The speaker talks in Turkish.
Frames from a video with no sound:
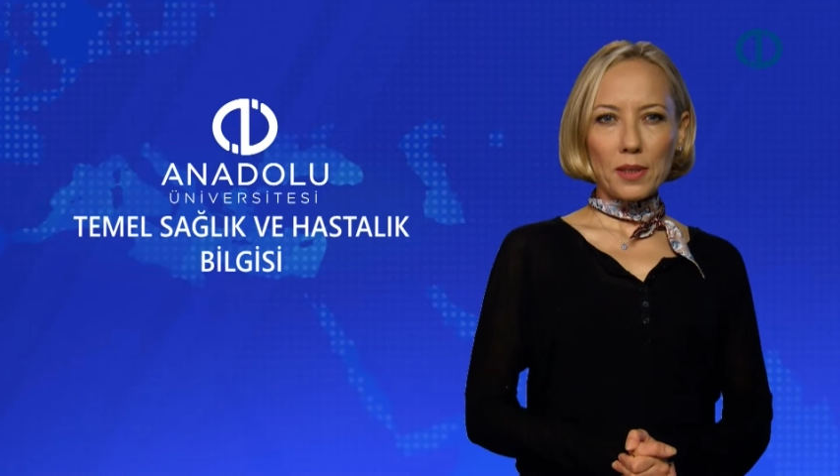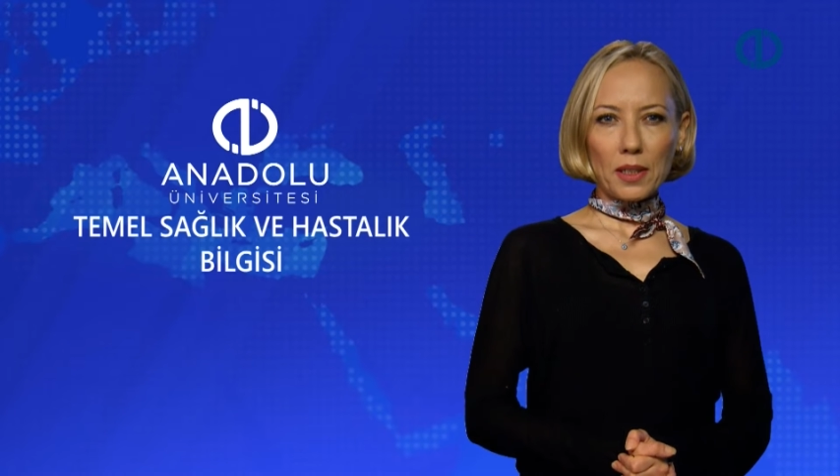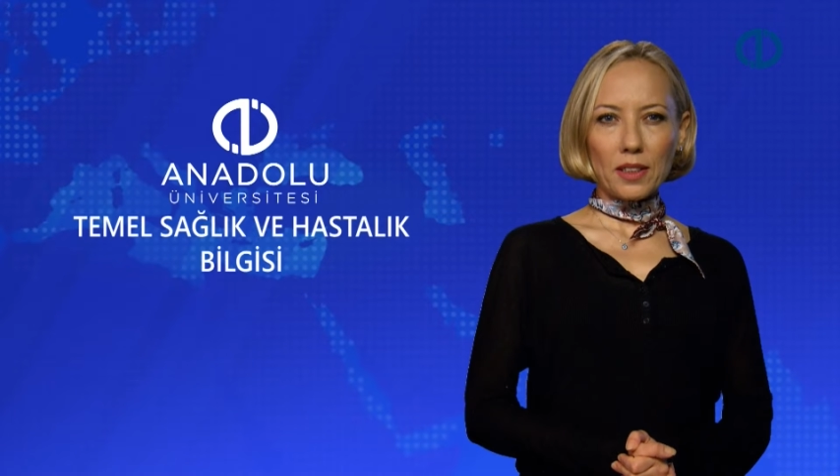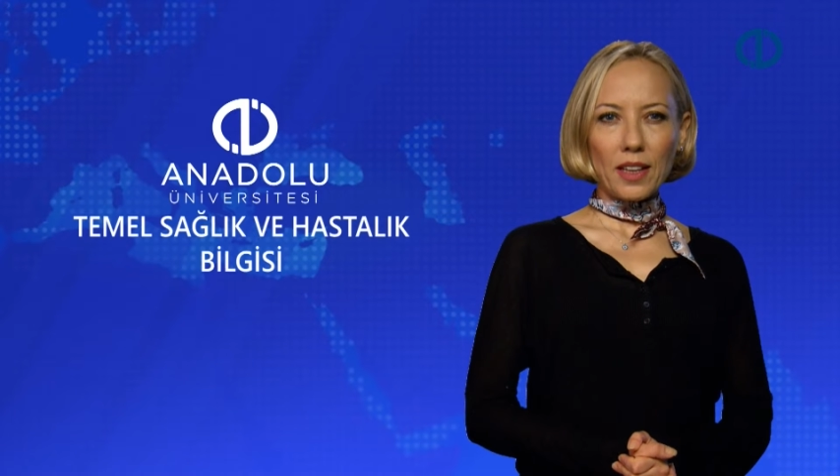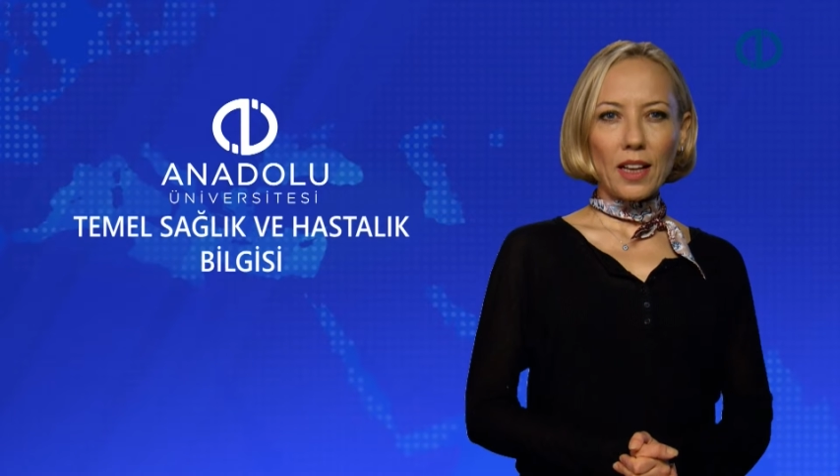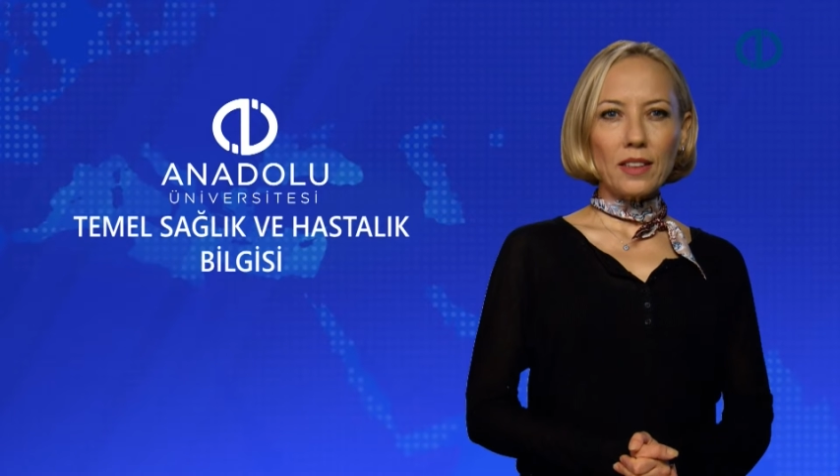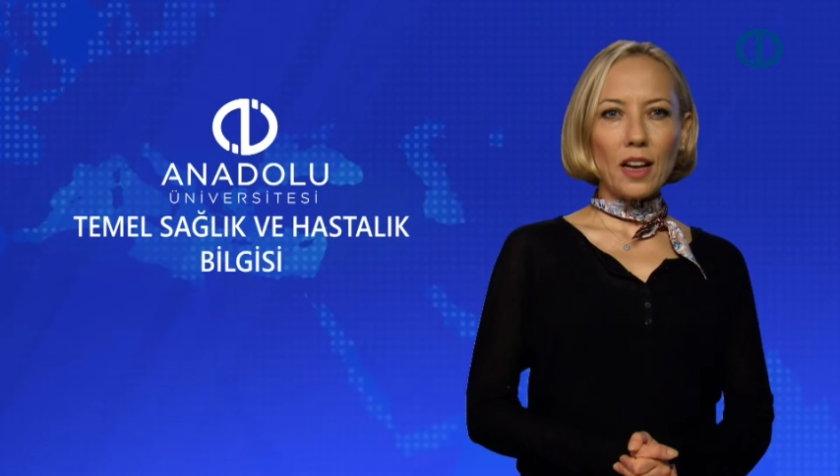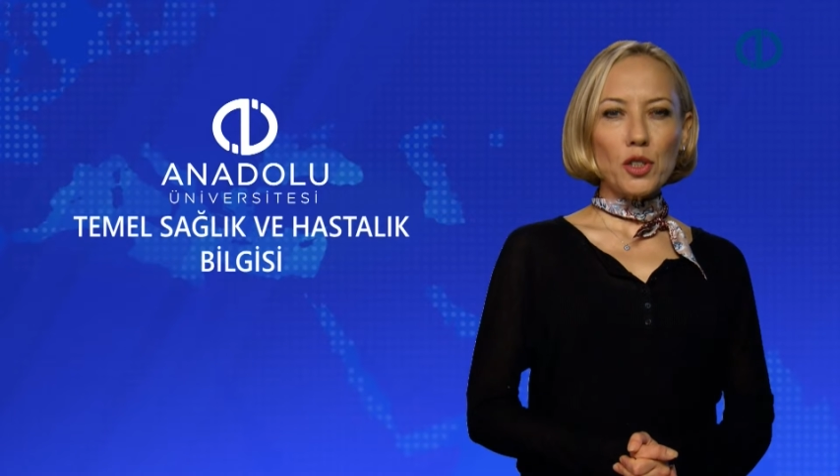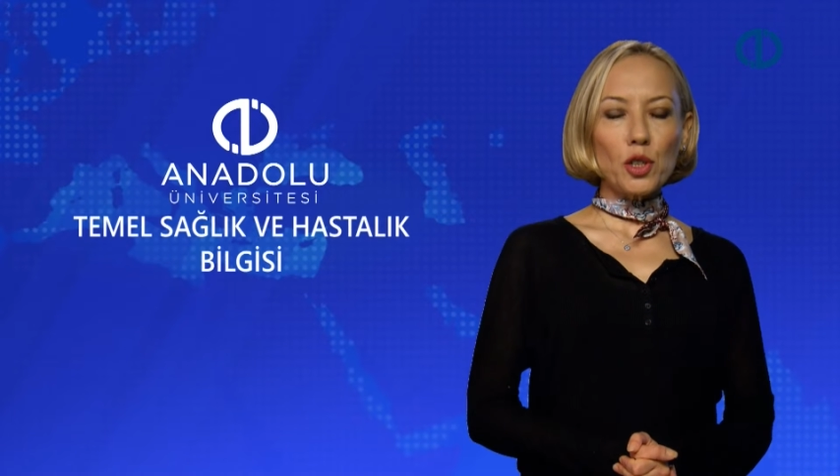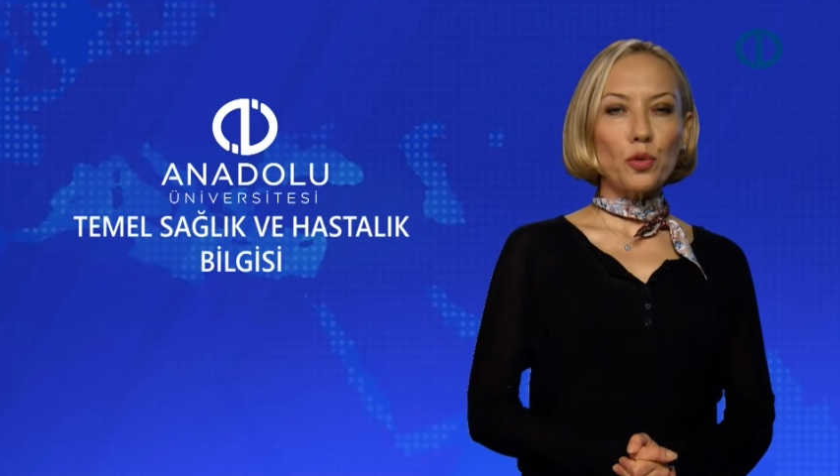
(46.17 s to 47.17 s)
azalırken
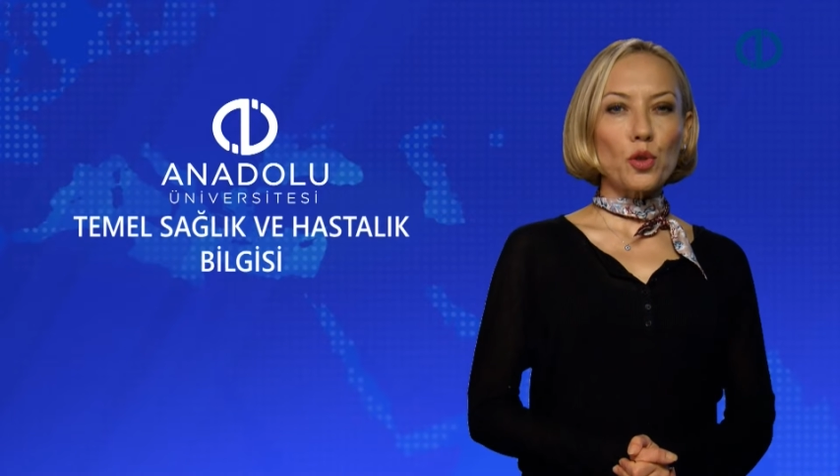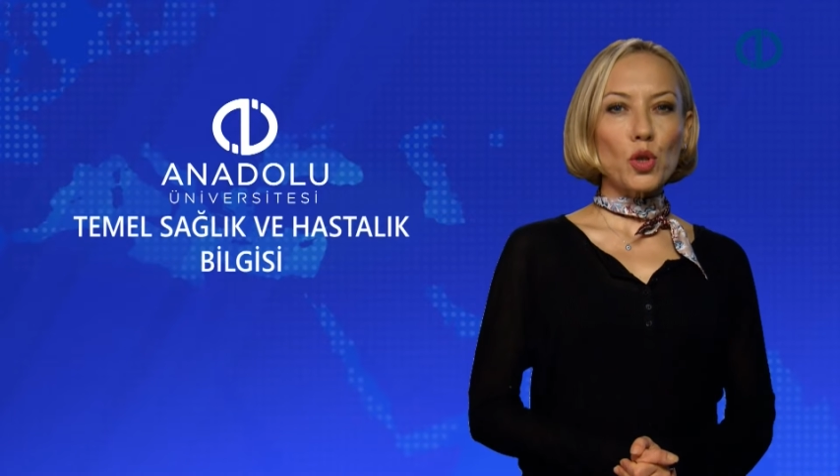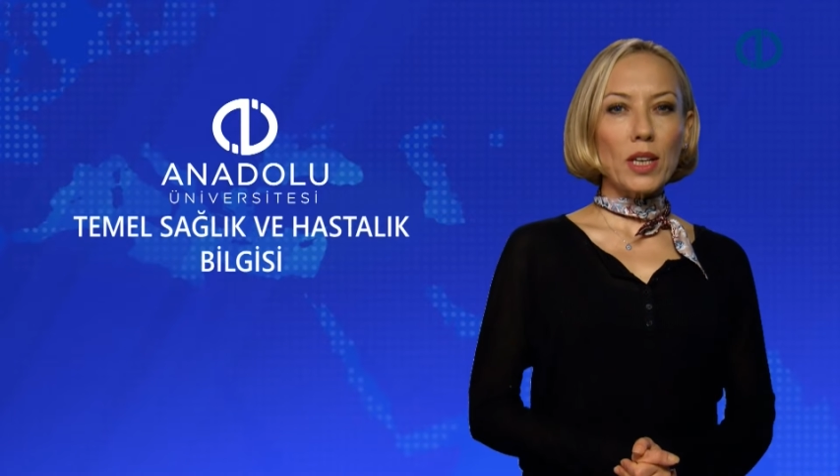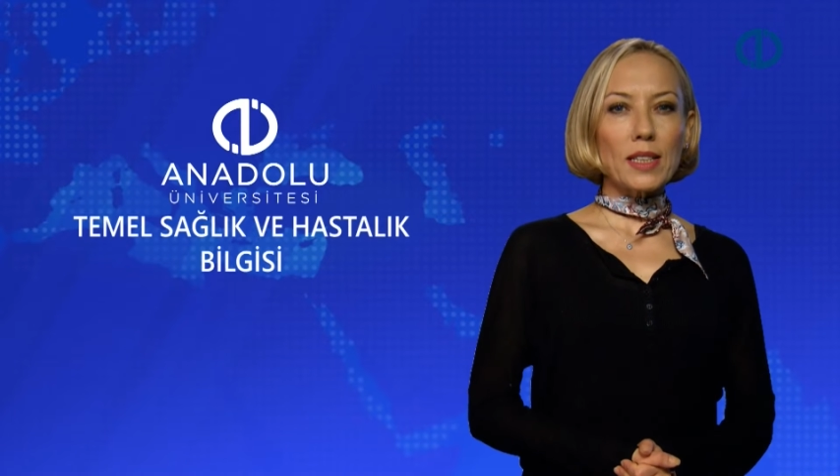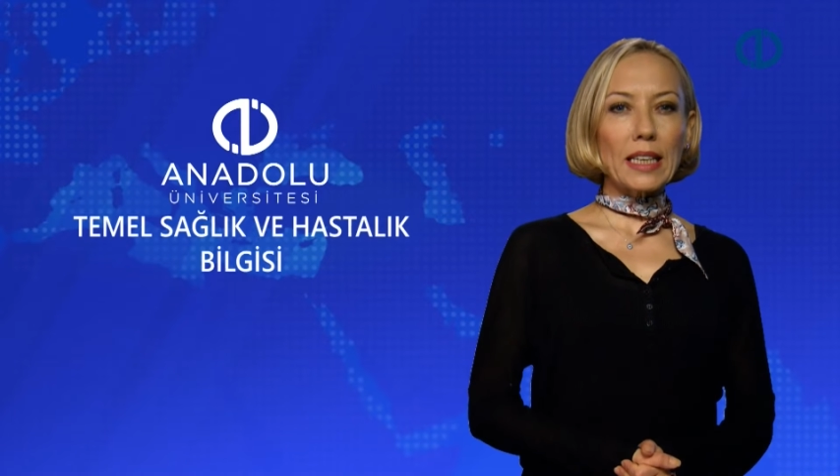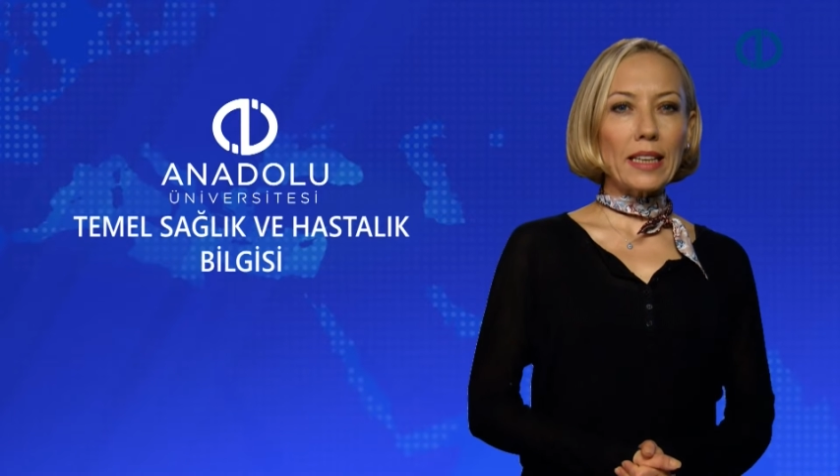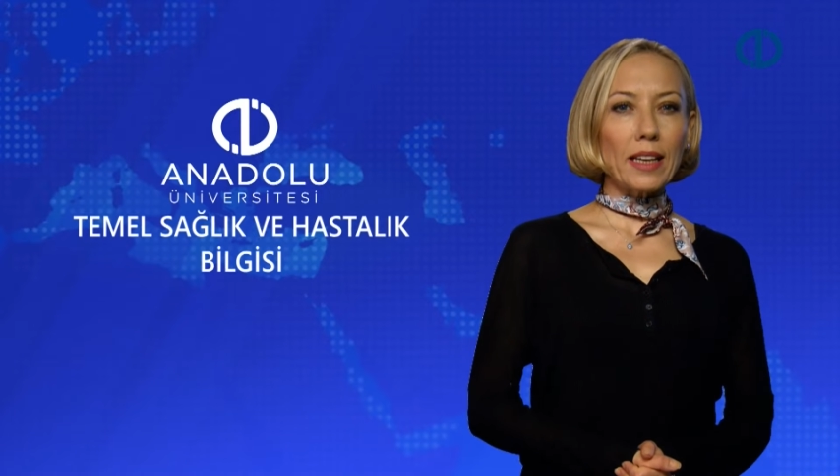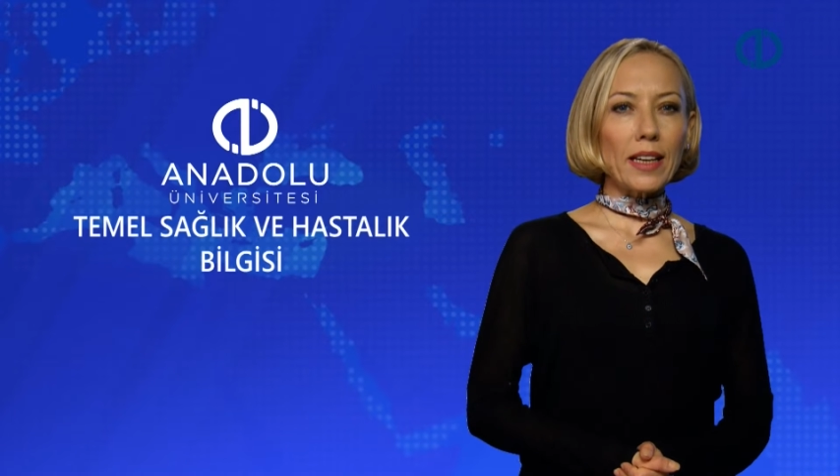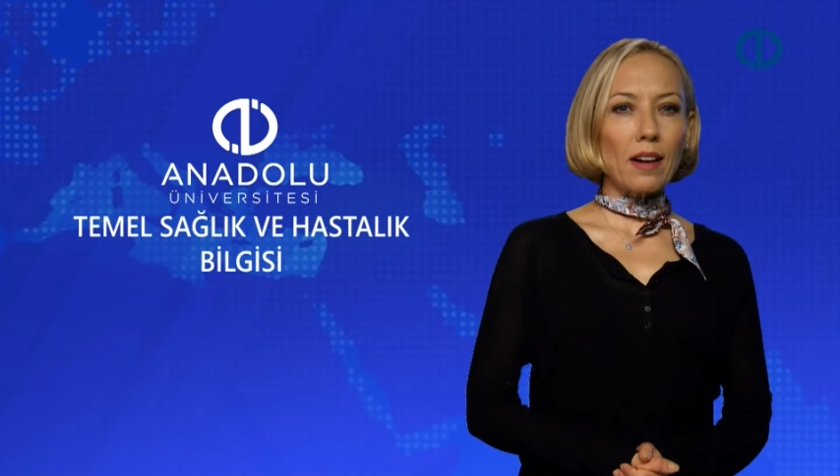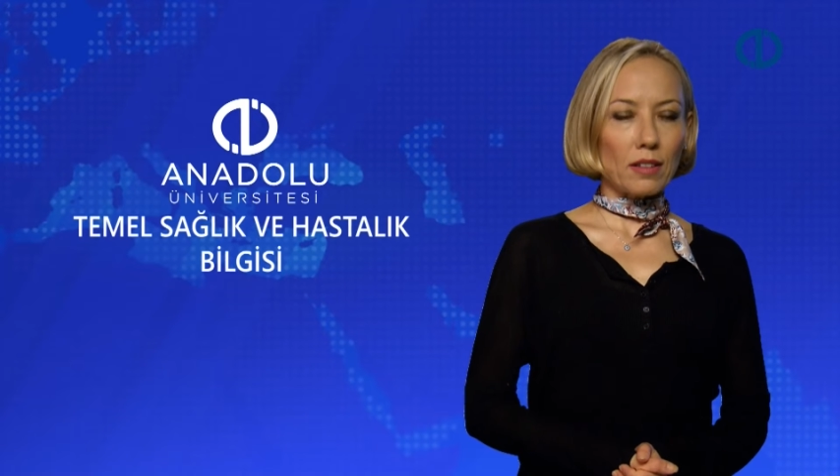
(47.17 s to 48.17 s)
yaşlı nüfus sayısı
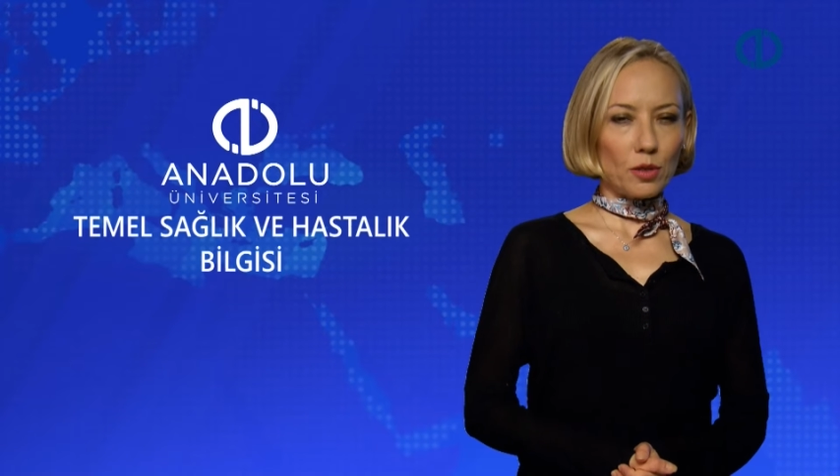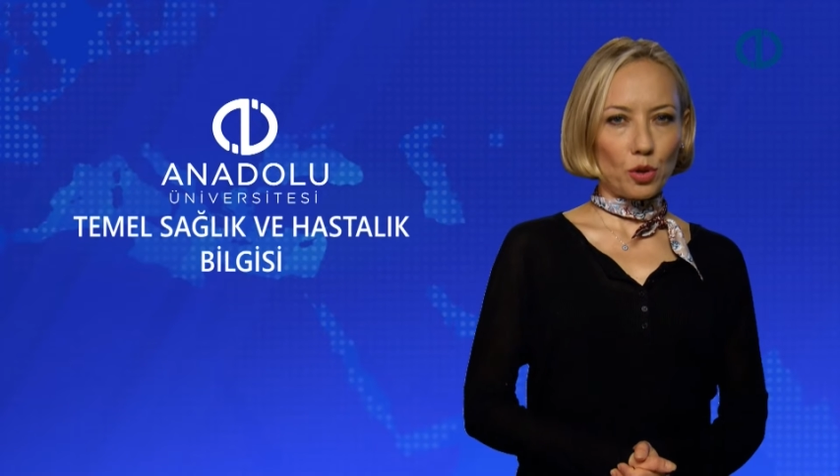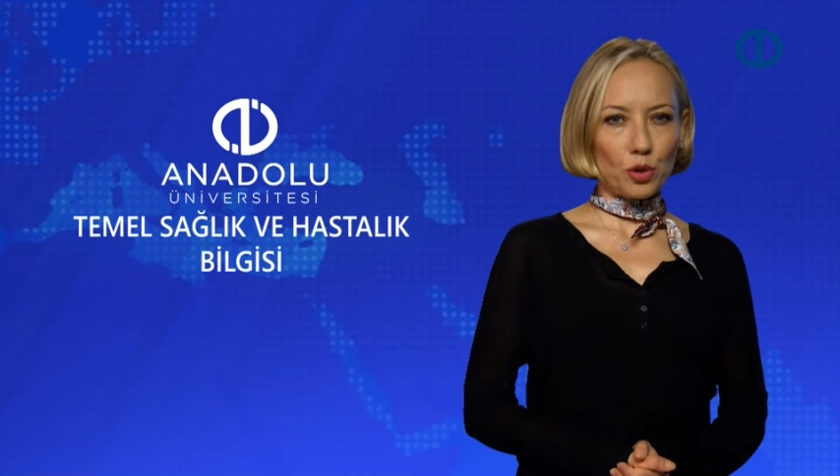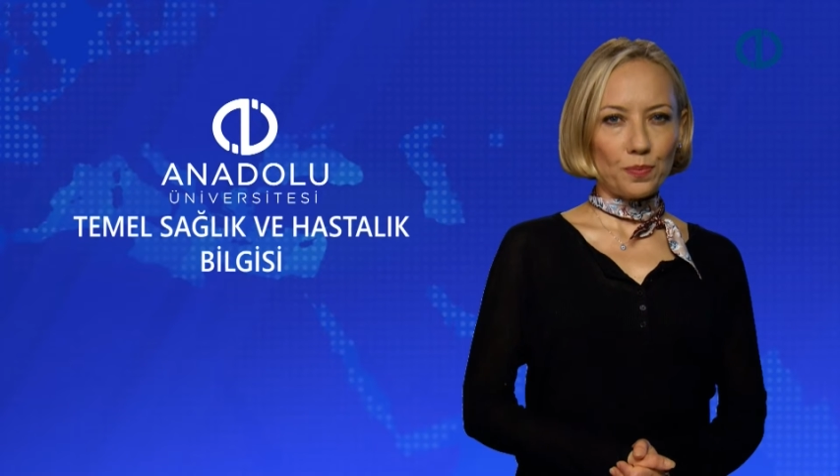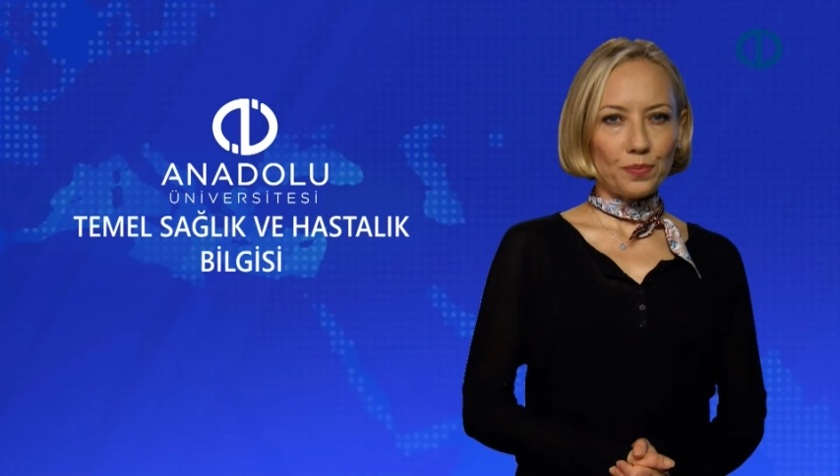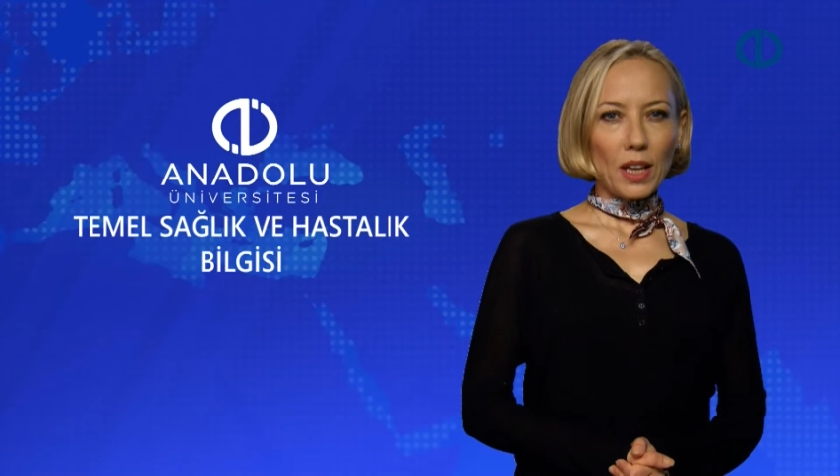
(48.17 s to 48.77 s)
giderek artıyor.